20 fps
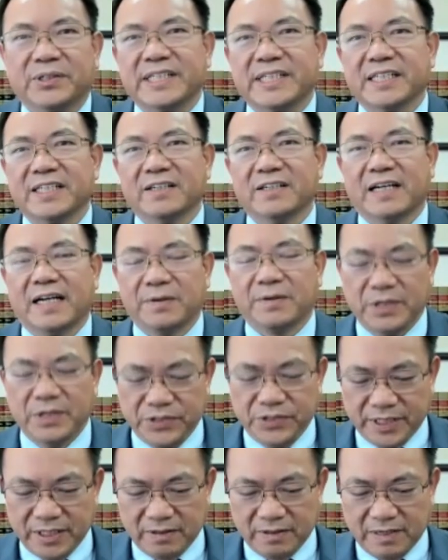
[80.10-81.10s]
呃，首先
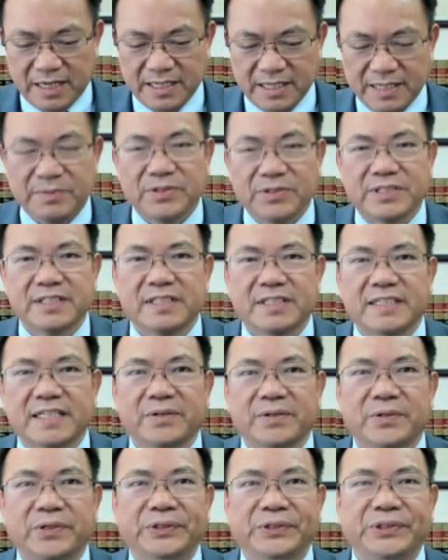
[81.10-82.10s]
的话，我觉得话，李
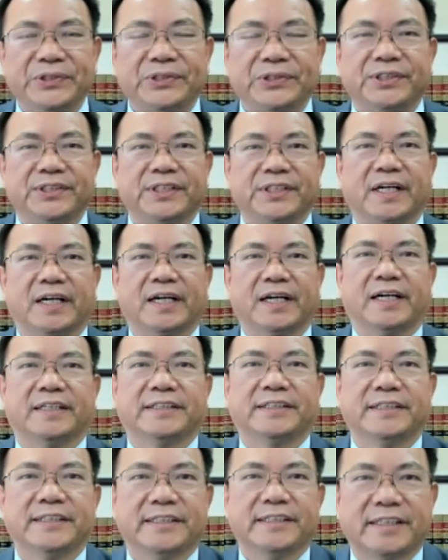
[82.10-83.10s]
博士在过去
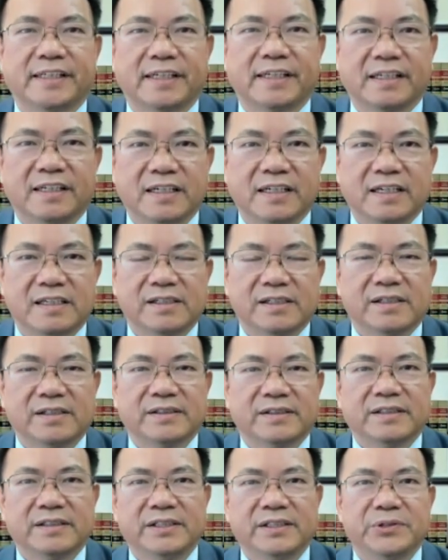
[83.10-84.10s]
啊、呃，这个
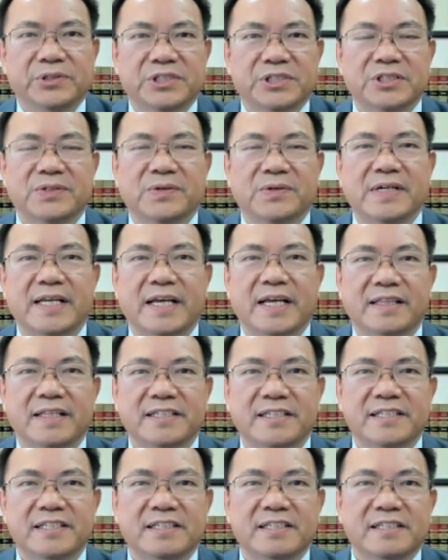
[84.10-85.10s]
呃六十多
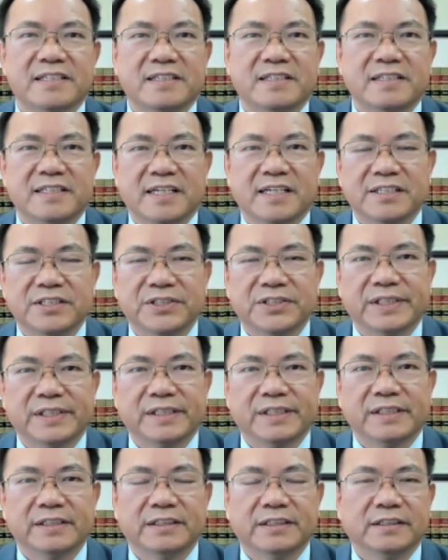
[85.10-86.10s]
年的刑事监
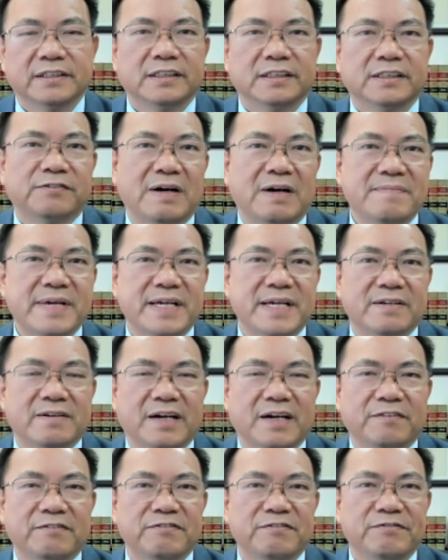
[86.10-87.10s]
学方面的
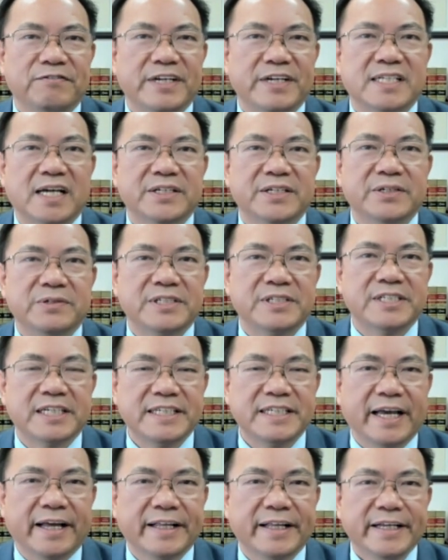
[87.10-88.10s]
话，非常有
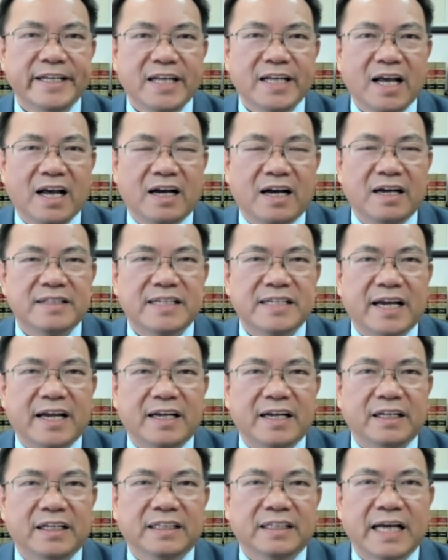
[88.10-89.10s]
经验，呃，
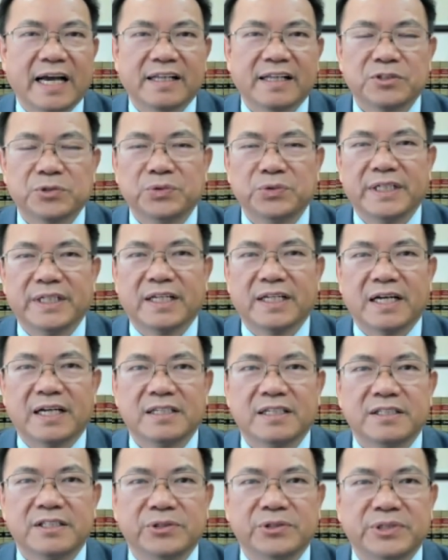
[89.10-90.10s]
在看处理
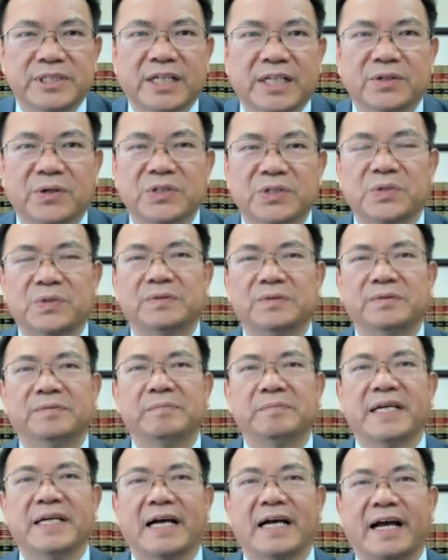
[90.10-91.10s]
了九千多
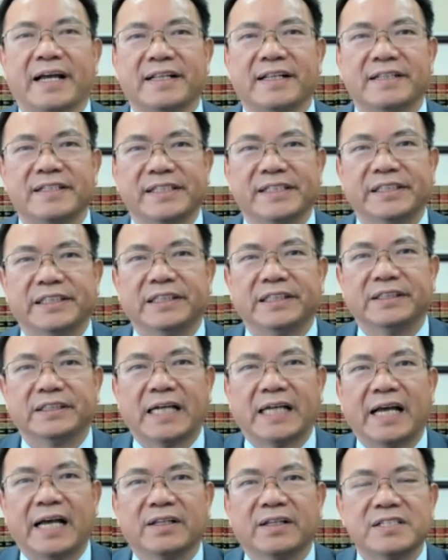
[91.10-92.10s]
宗命案，也
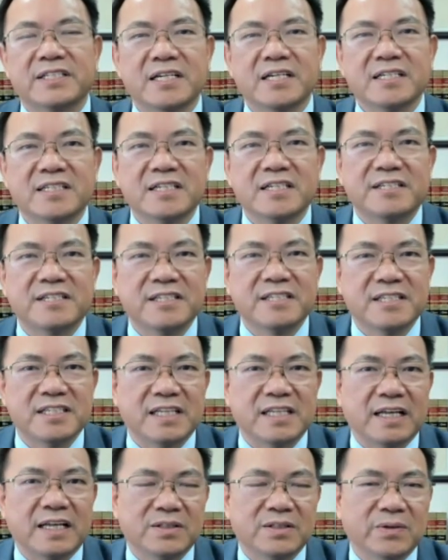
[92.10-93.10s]
看到生生死
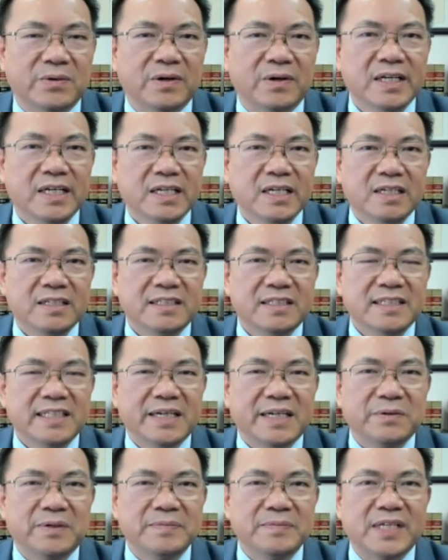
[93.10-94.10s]
死很多。今
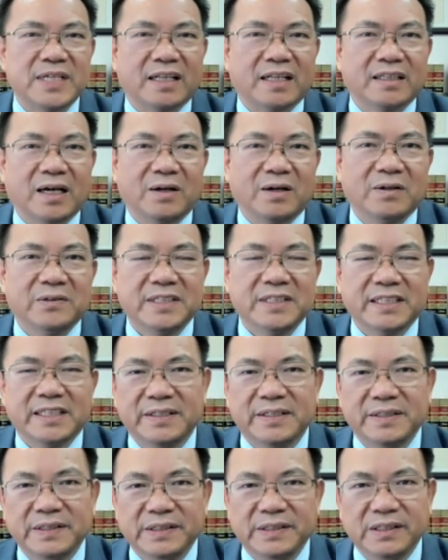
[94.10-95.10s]
天我们想讨论一
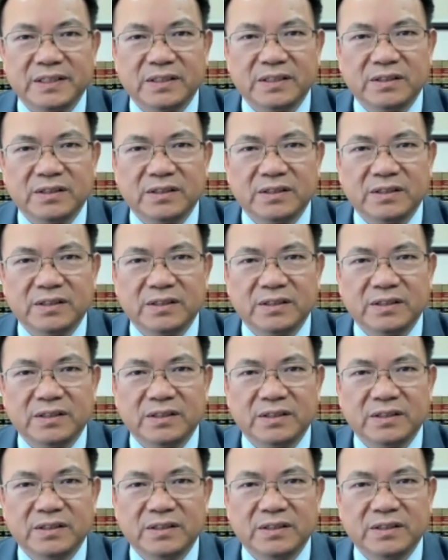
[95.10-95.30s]
个